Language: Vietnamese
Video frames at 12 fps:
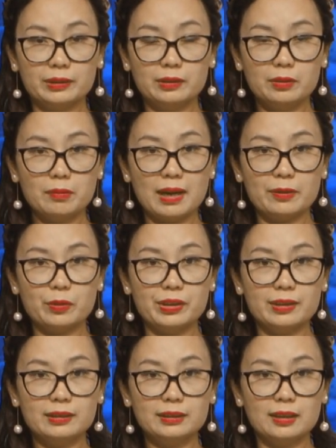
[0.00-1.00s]
thương mại của những
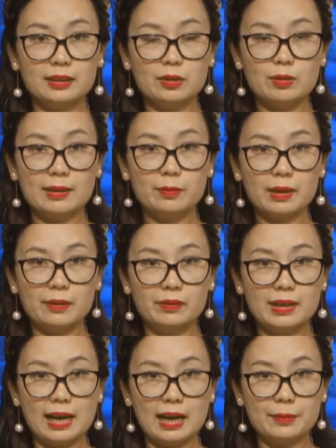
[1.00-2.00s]
cơ sở kinh doanh đồng hành với
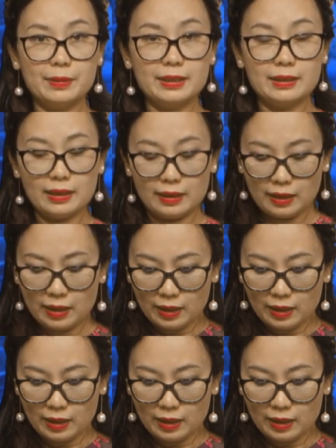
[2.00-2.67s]
đài ABC.